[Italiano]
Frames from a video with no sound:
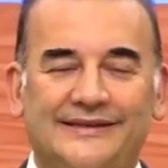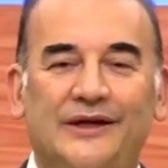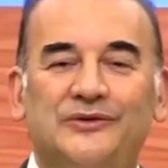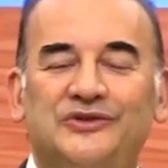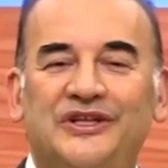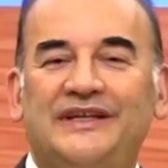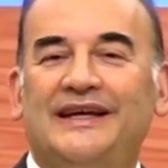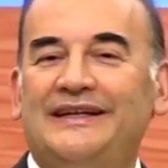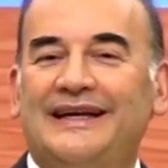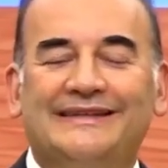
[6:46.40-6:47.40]

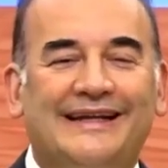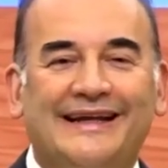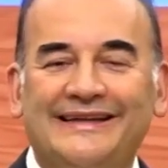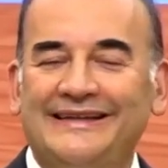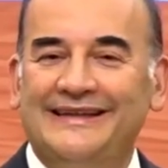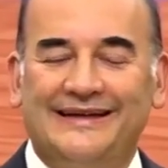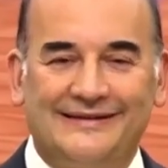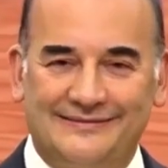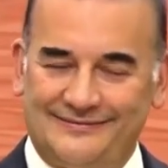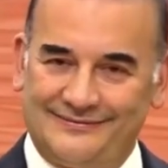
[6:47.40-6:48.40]
sedotto
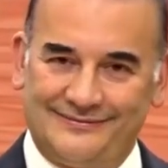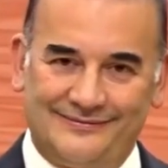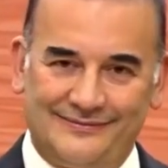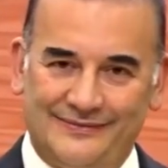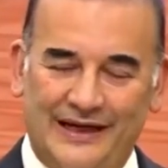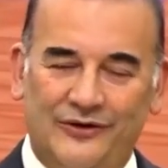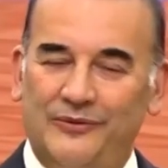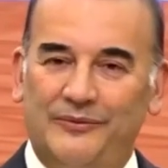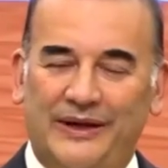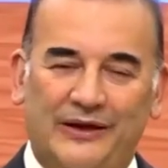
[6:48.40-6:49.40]
né
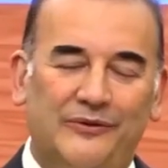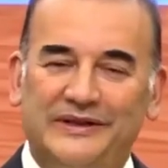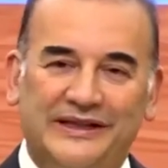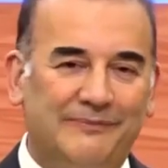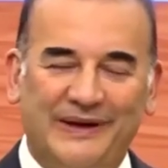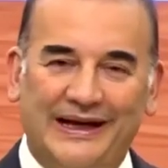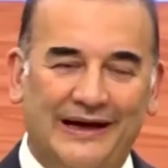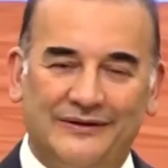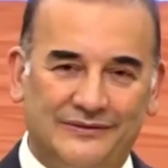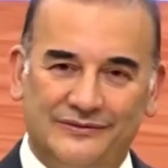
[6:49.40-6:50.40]
attratto dal
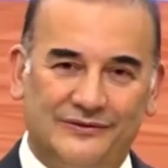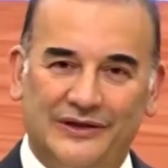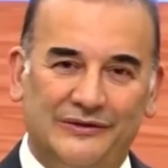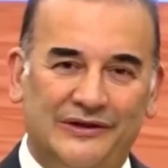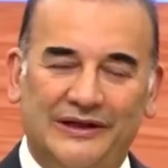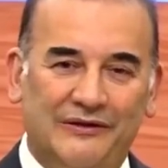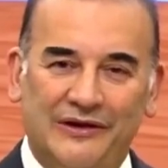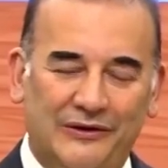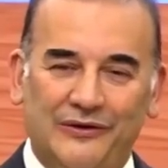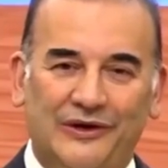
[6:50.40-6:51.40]
commettere il
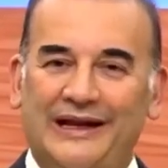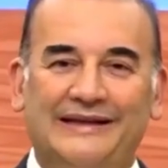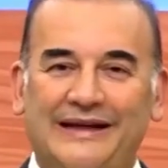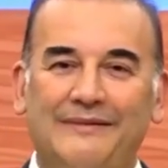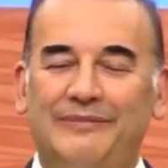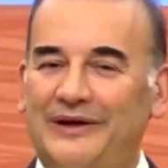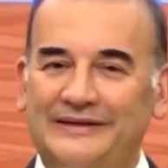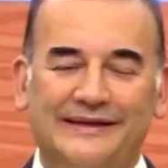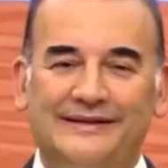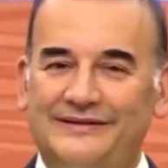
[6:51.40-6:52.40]
peccato, quando il
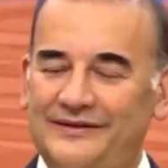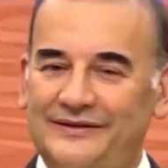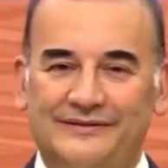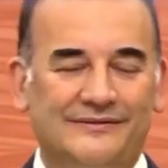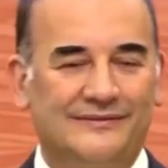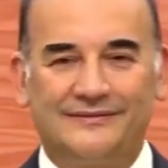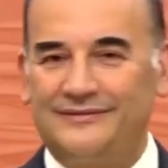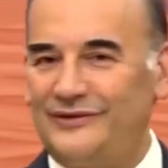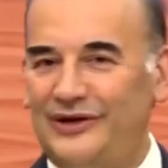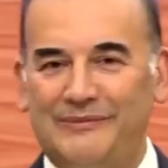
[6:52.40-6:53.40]
diavolo
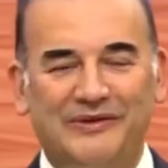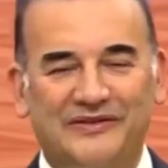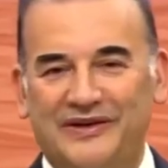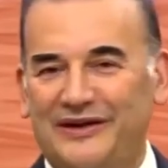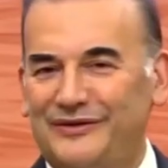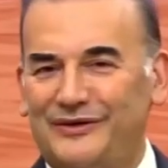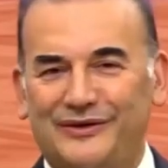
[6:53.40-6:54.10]
colloca la